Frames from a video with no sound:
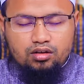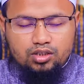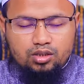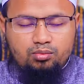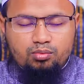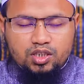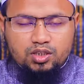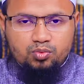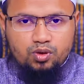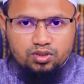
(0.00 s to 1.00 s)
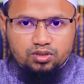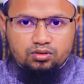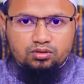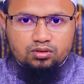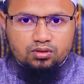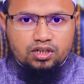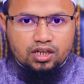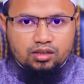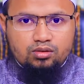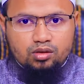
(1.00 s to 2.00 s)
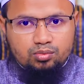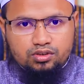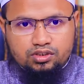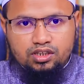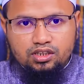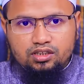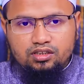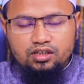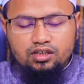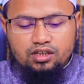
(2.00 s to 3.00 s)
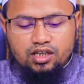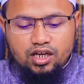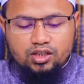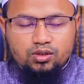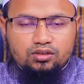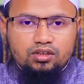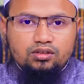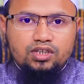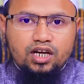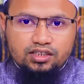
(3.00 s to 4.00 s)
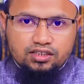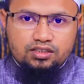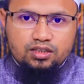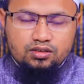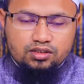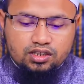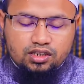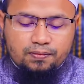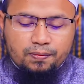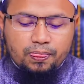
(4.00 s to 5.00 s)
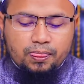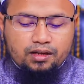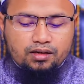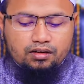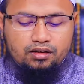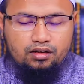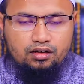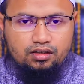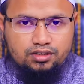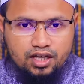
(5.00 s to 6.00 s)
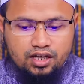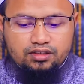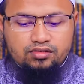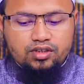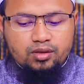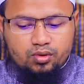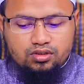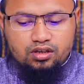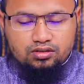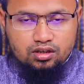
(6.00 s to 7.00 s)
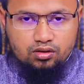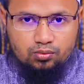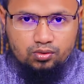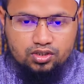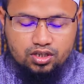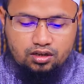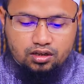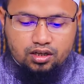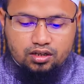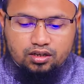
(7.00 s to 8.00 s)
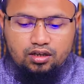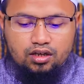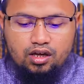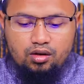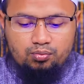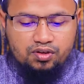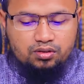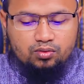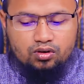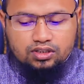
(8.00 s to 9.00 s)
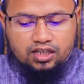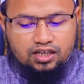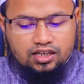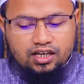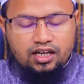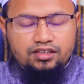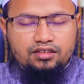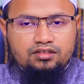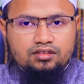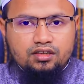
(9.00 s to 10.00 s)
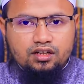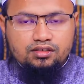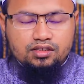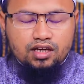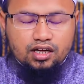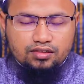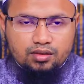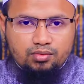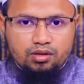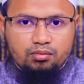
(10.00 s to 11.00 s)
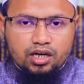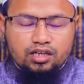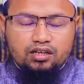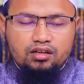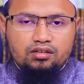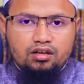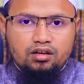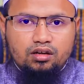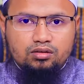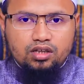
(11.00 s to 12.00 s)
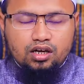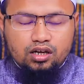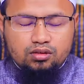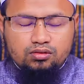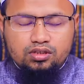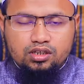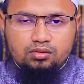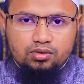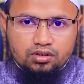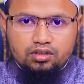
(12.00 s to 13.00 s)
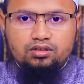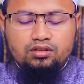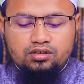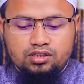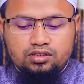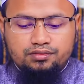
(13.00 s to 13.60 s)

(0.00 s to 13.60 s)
রজব মাস প্রবেশ করতো তখন এই দোয়া পড়তেন এই সংক্রান্ত যে হাদিসটি রয়েছে সে হাদিস নিয়ে পর্যালোচনা করবো ইনশাআল্লাহ প্রথম কথা এই হাদিস হজরতে আনাসিবনে মালিক রাজি আল্লাহ তালু থেকে বর্ণিত হয়েছে